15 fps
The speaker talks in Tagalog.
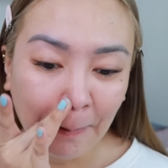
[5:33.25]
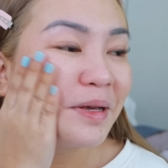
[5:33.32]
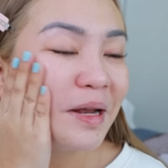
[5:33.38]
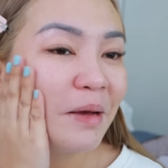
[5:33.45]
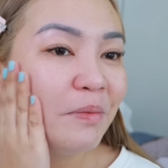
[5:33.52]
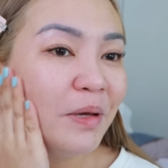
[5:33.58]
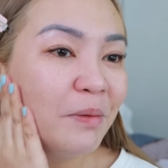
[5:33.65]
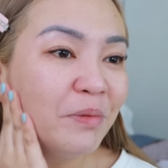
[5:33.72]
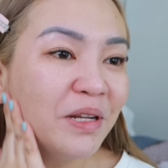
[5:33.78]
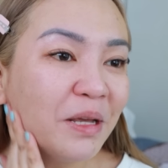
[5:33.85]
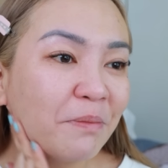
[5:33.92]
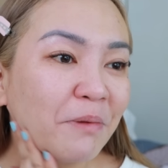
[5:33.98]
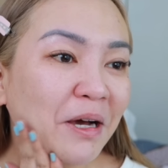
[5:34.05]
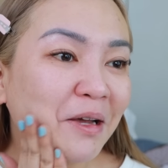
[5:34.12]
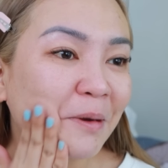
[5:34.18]
Grabe, iba na
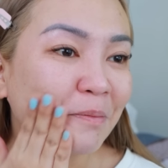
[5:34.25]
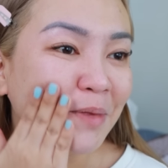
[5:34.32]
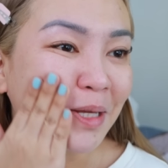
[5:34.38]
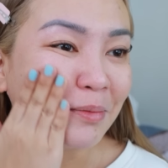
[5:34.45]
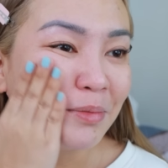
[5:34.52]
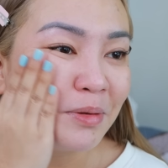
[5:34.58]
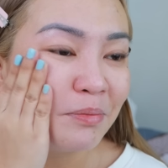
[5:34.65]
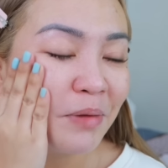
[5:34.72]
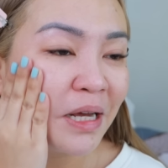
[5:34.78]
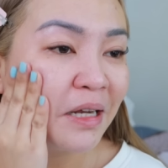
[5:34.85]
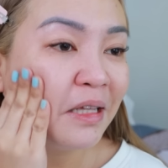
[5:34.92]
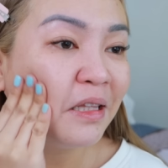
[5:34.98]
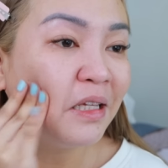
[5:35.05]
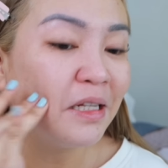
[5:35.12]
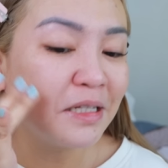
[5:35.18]
yung pakiramdam. Parang
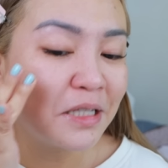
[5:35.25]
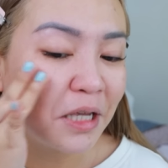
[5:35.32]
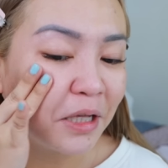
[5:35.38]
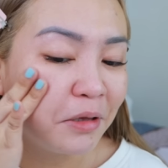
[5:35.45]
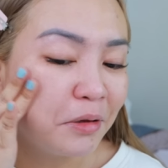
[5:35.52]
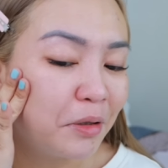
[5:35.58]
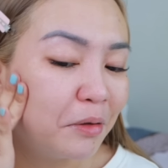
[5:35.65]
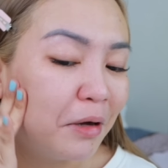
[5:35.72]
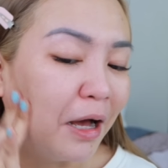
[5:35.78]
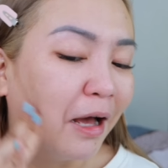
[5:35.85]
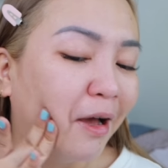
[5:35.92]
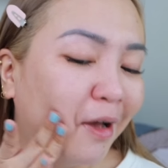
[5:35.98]
hindi na skin to ah.